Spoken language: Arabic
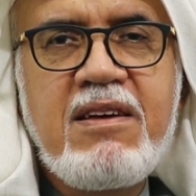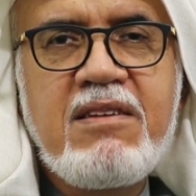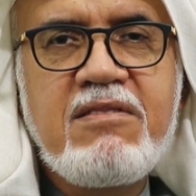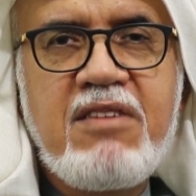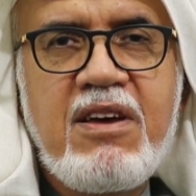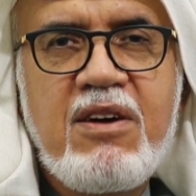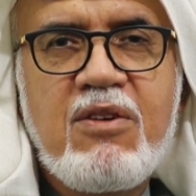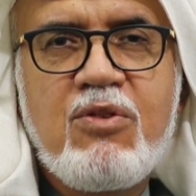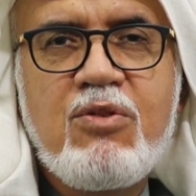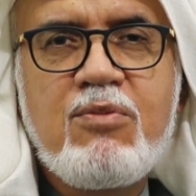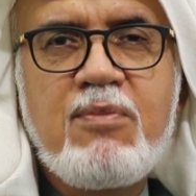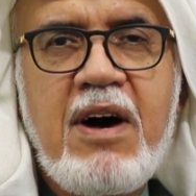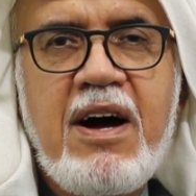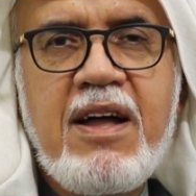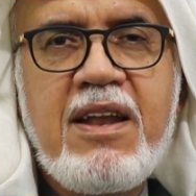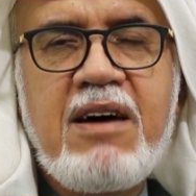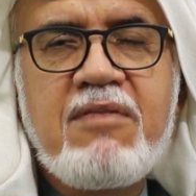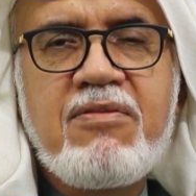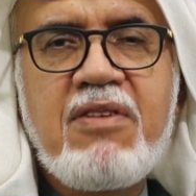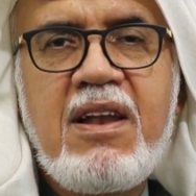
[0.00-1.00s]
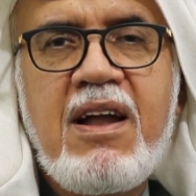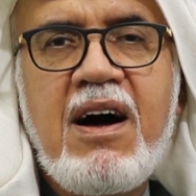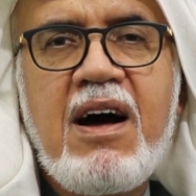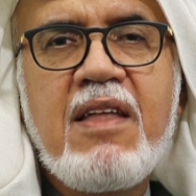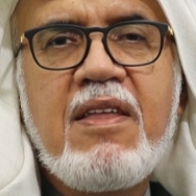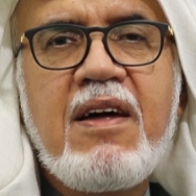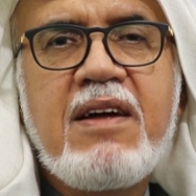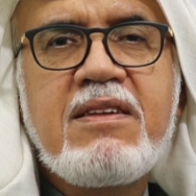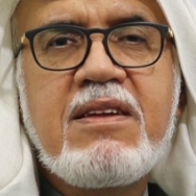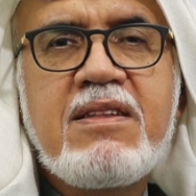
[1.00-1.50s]
سيكون معنا في
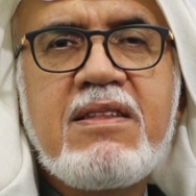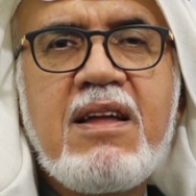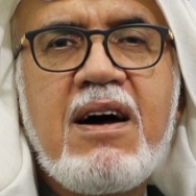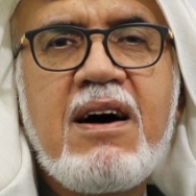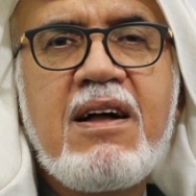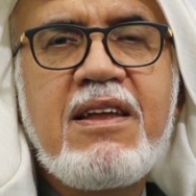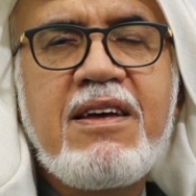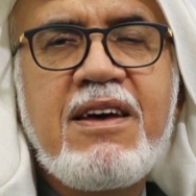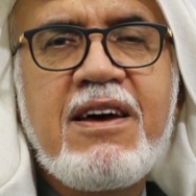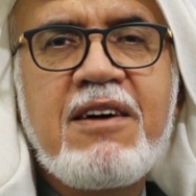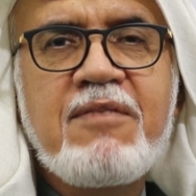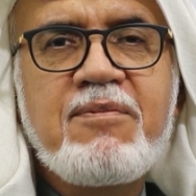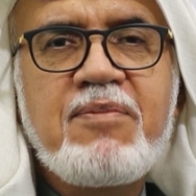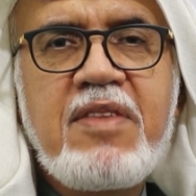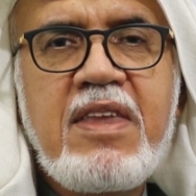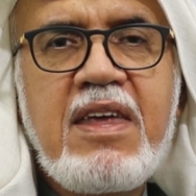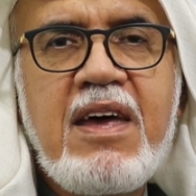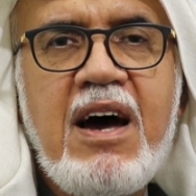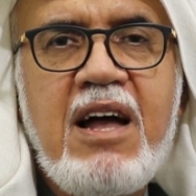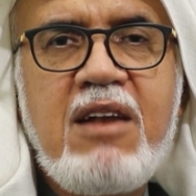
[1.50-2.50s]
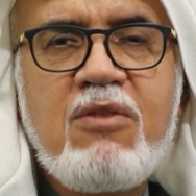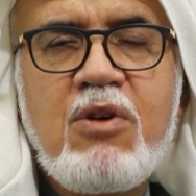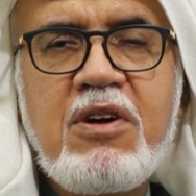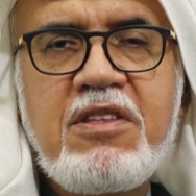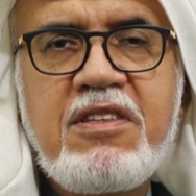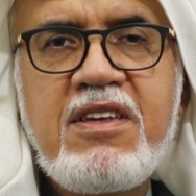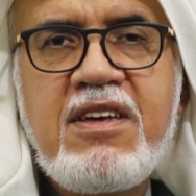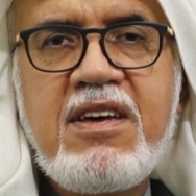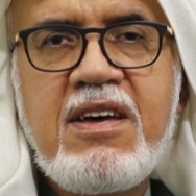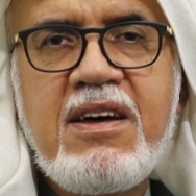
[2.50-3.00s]
اللحظات التاليه
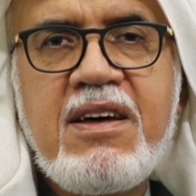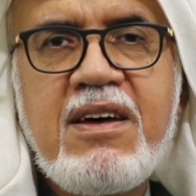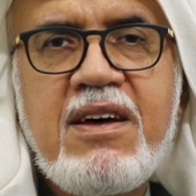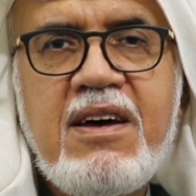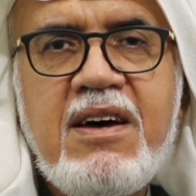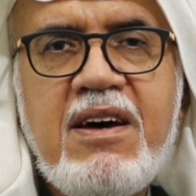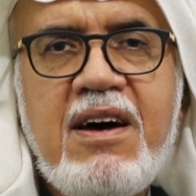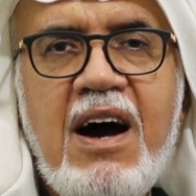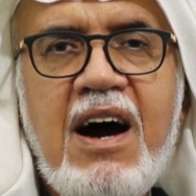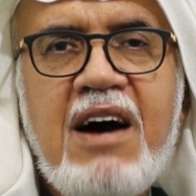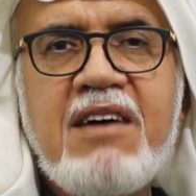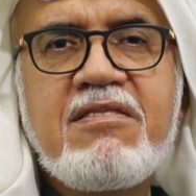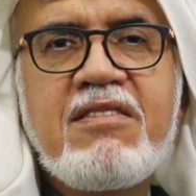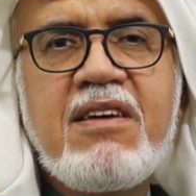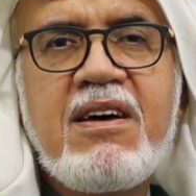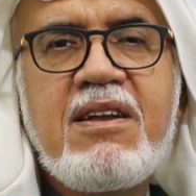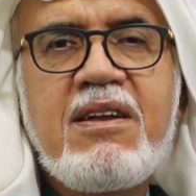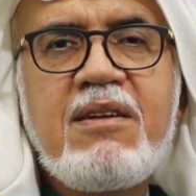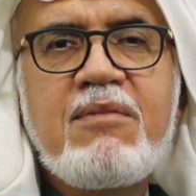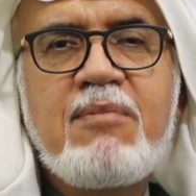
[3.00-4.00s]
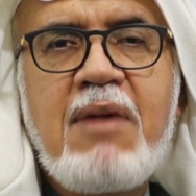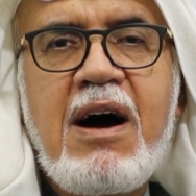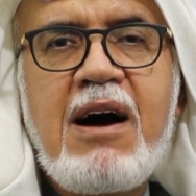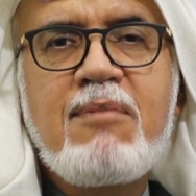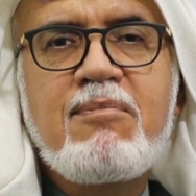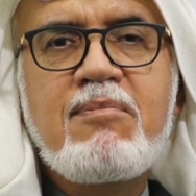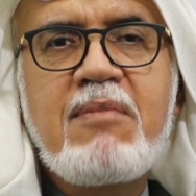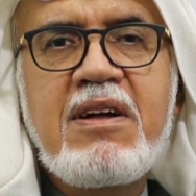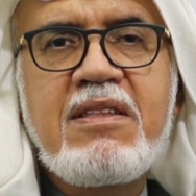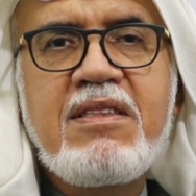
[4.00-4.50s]
الوجيه حسن
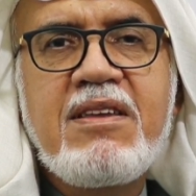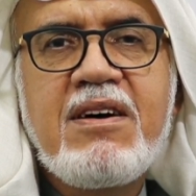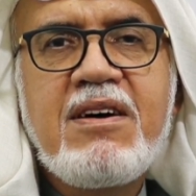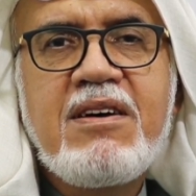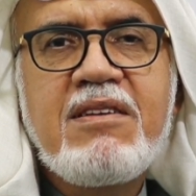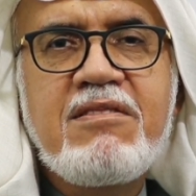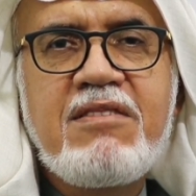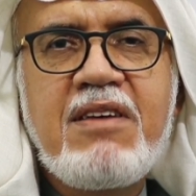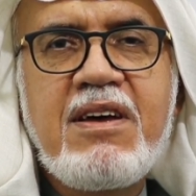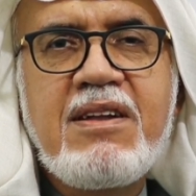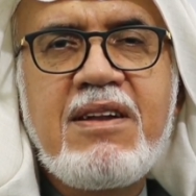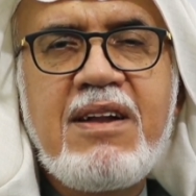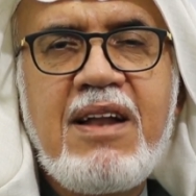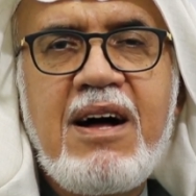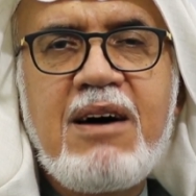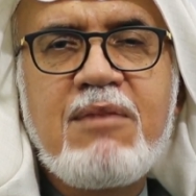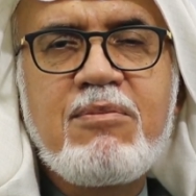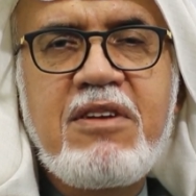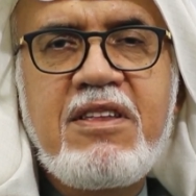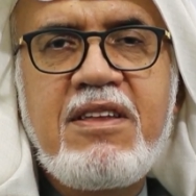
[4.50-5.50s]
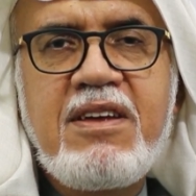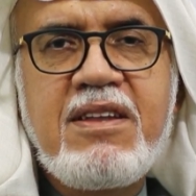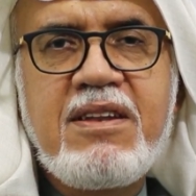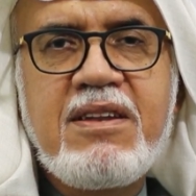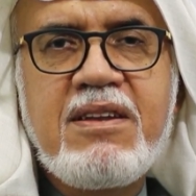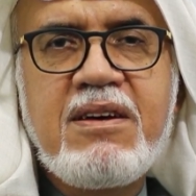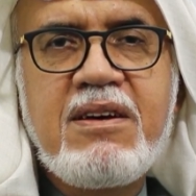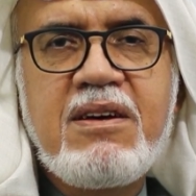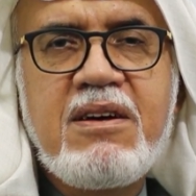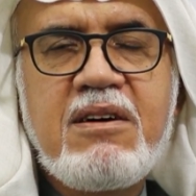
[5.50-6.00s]
محمد زين العابدين
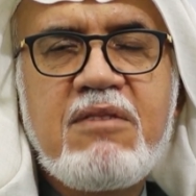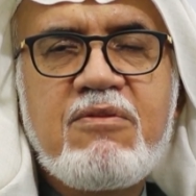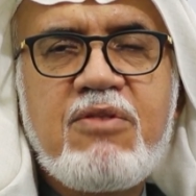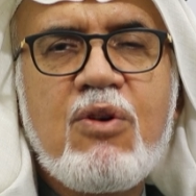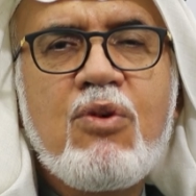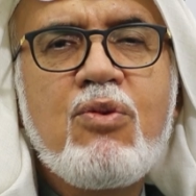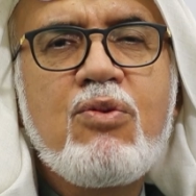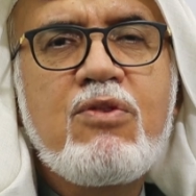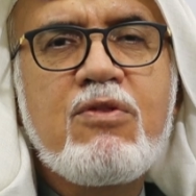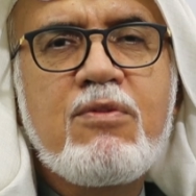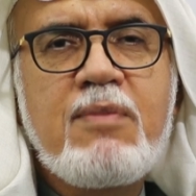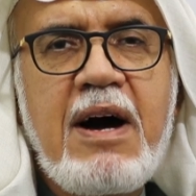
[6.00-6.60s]
فكونوا